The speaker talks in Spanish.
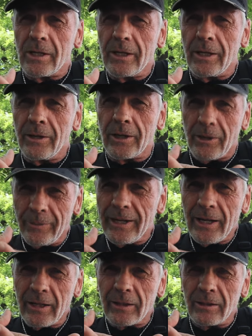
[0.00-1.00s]
que, que
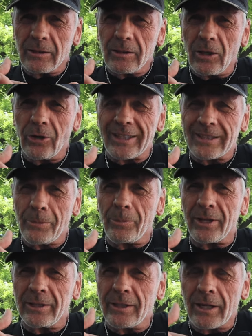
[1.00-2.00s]
vean, ahora está
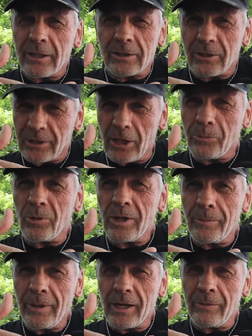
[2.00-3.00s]
por internet, o sea, lo
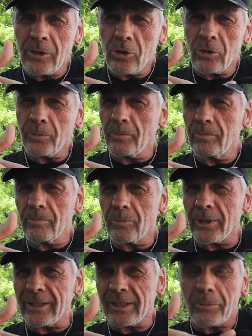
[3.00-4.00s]
pueden ver el video
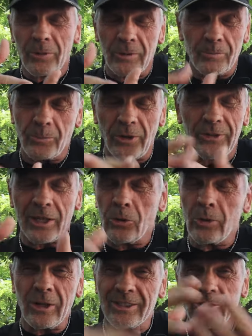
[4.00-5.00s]
por internet, puede ser que
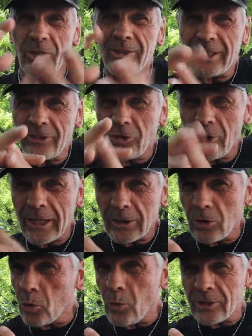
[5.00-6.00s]
dure una sesión tres horas
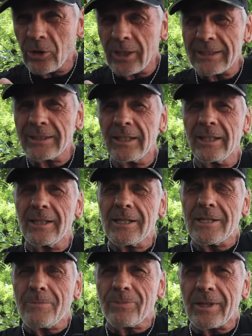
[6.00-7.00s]
o cuatro horas,
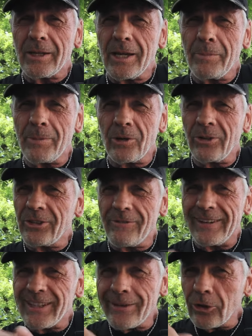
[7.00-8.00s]
eh, pero no hace
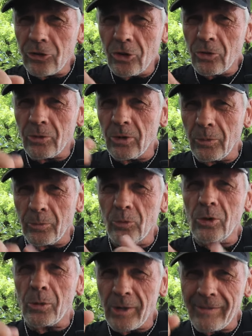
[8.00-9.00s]
falta verlo todo, lo, que
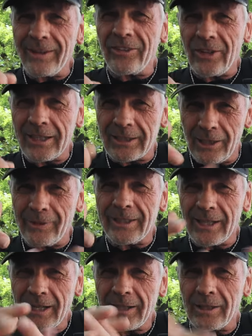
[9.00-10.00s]
uno lo puede avanzar, es la
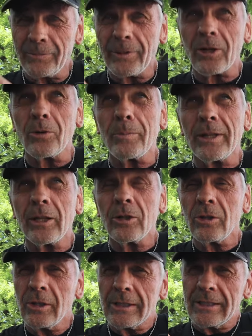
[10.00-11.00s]
ventaja de verlo en
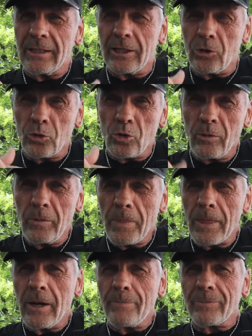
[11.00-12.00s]
video, en YouTube.
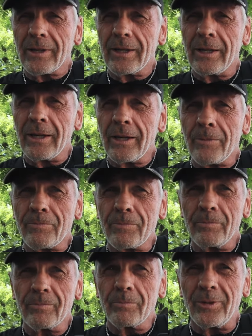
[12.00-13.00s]
Eh,
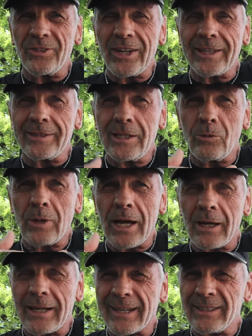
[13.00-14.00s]
que tiene
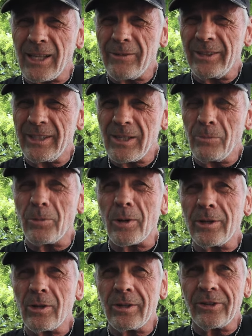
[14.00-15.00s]
una, cantidad de visitas, un
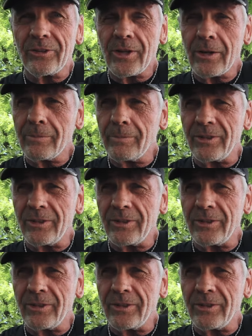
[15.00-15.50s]
promedio de 100